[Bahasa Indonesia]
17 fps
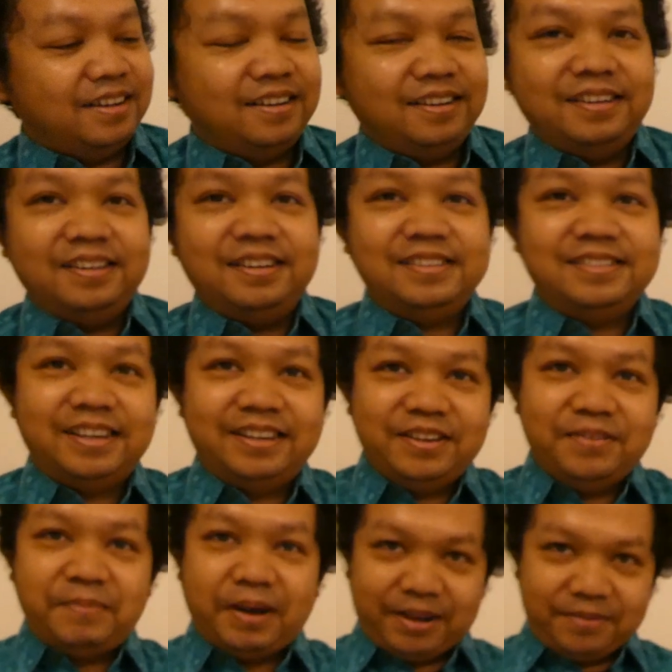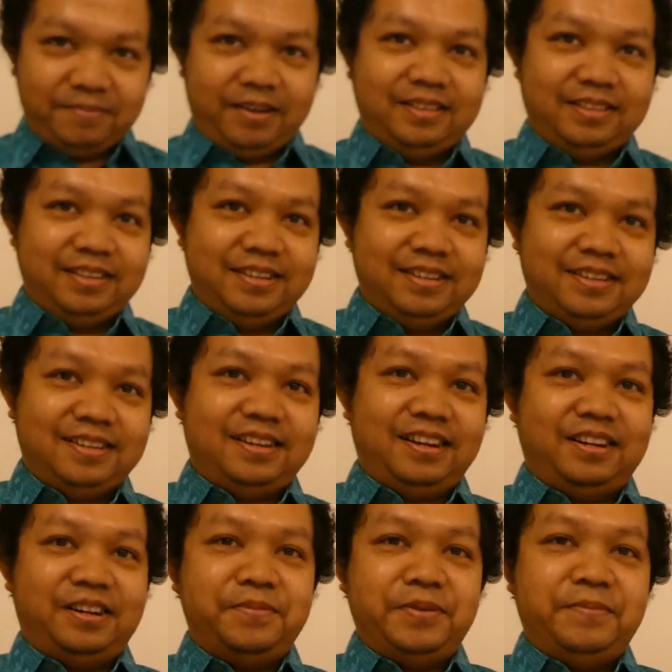uh, saya pakai batik
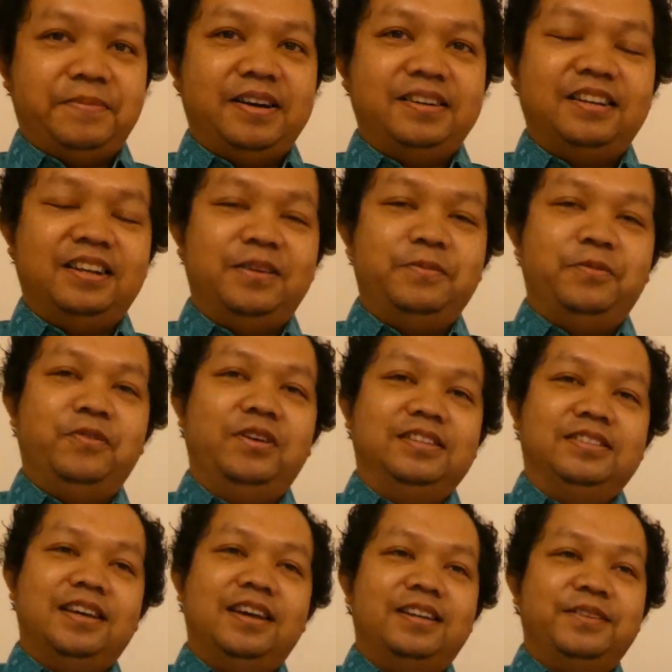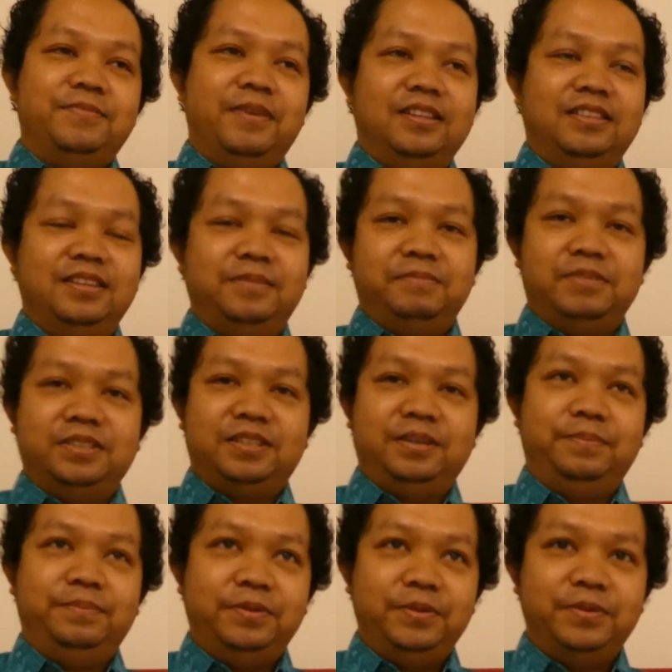karena memang dalam nuansa Hari Batik
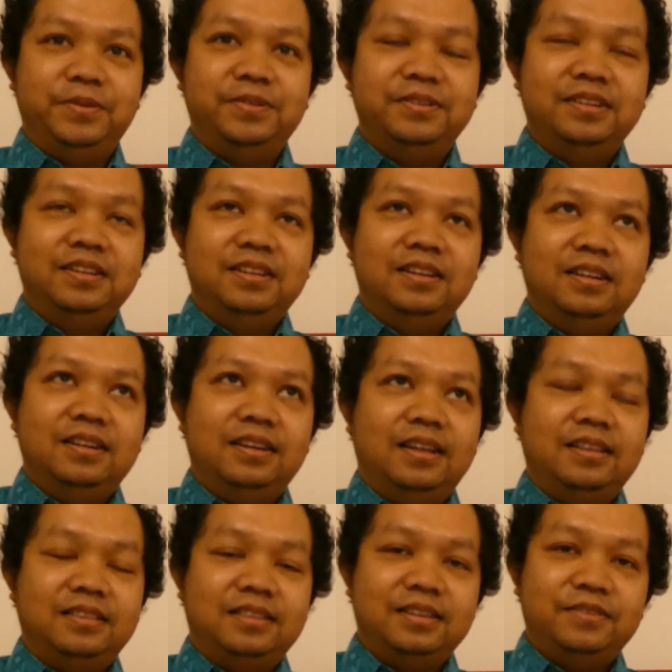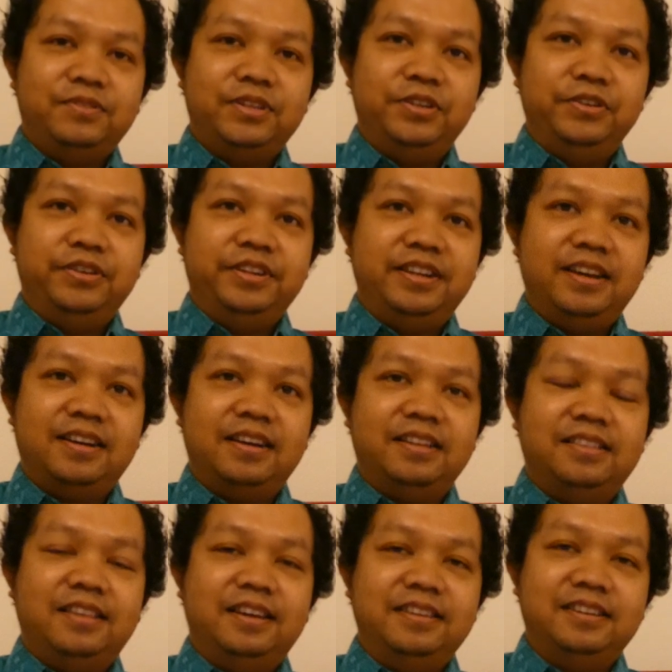meskipun nanti video ini
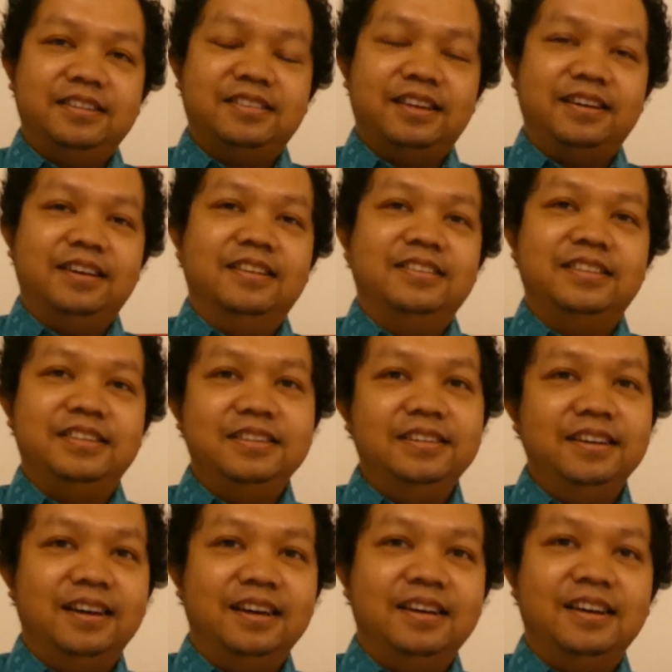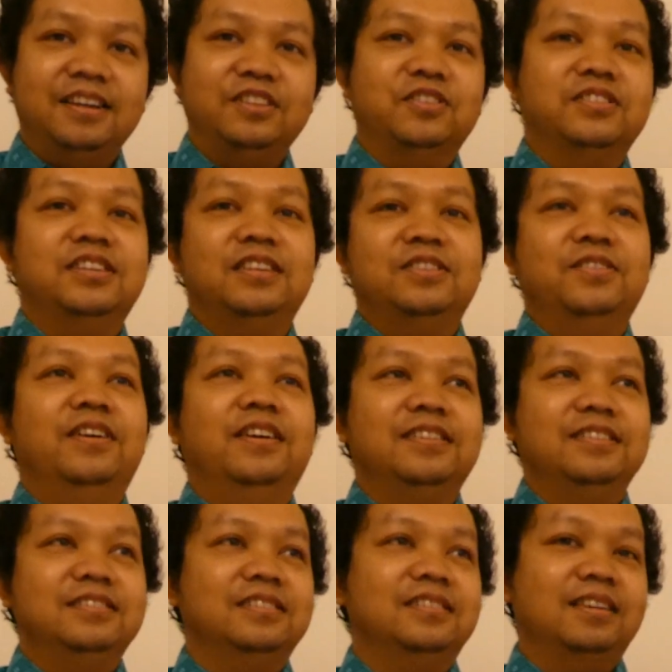akan tayang tanggal 3 atau satu
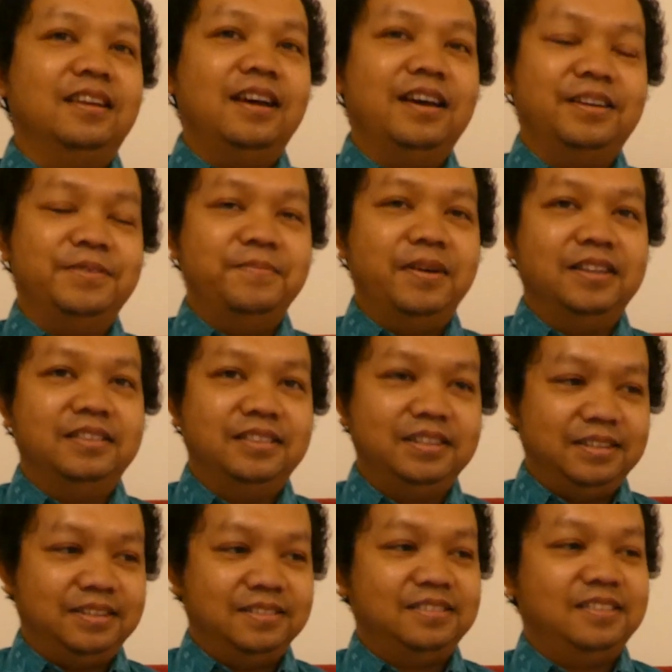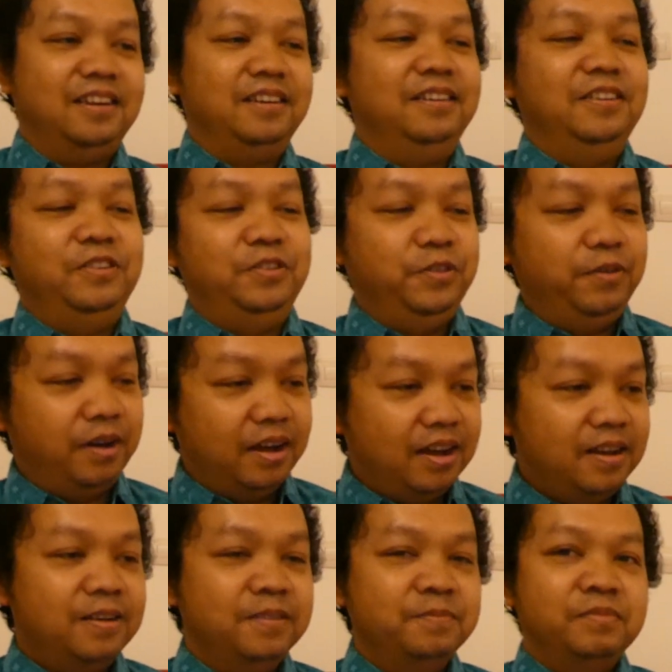hari setelah Hari Batik, tanggal
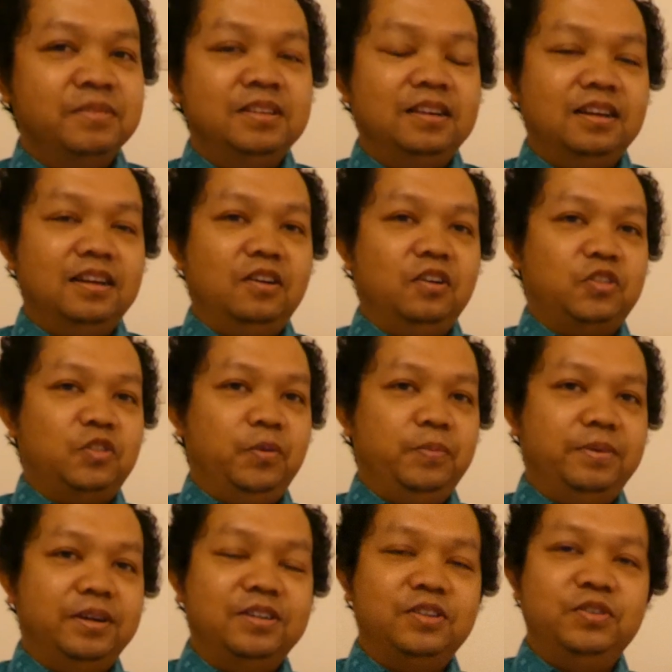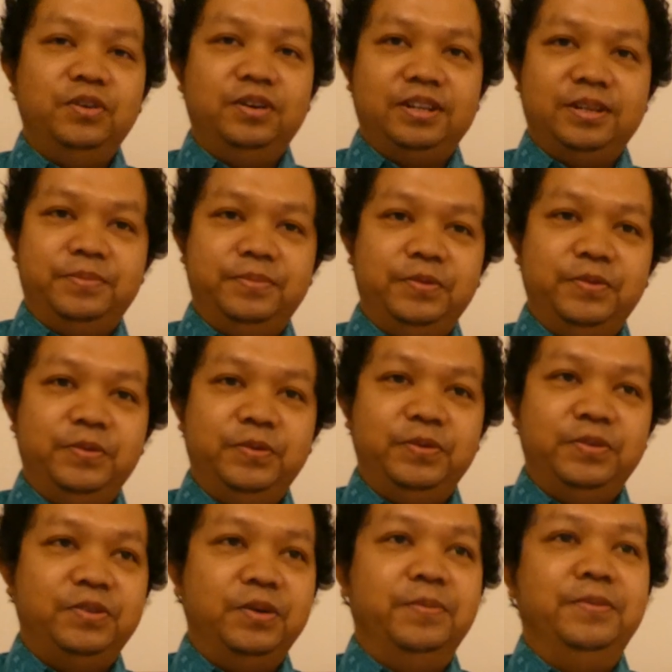2 Oktober
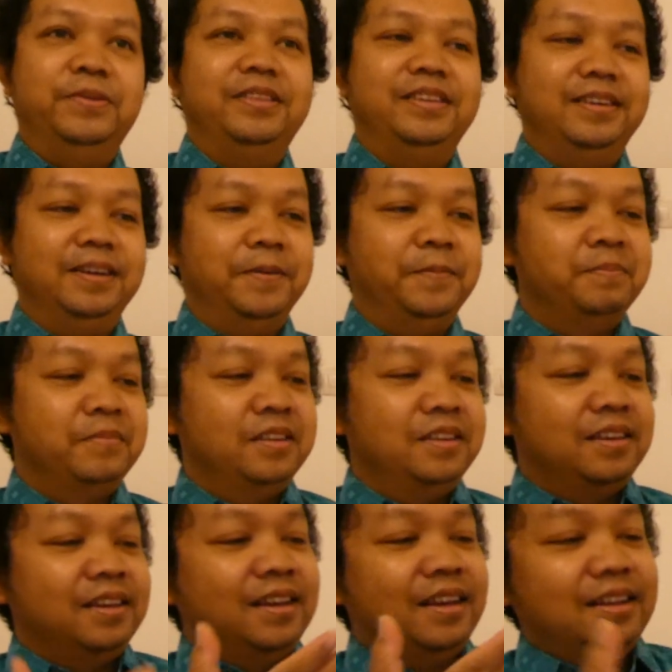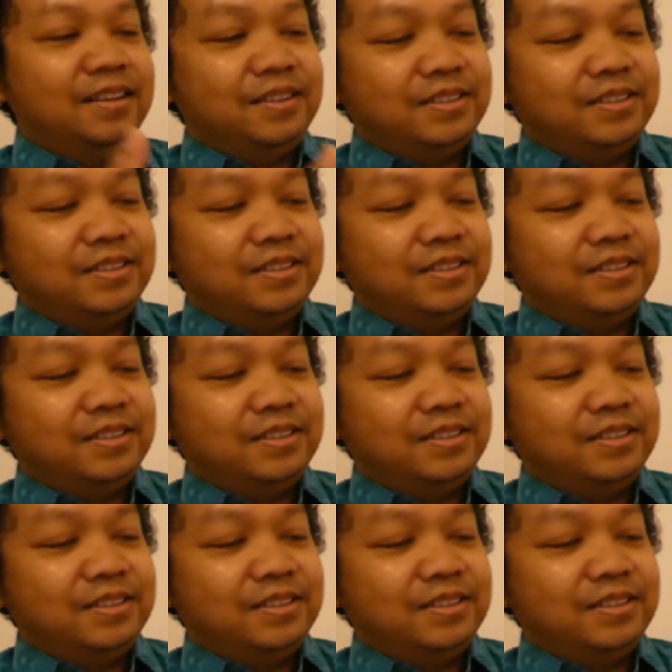2023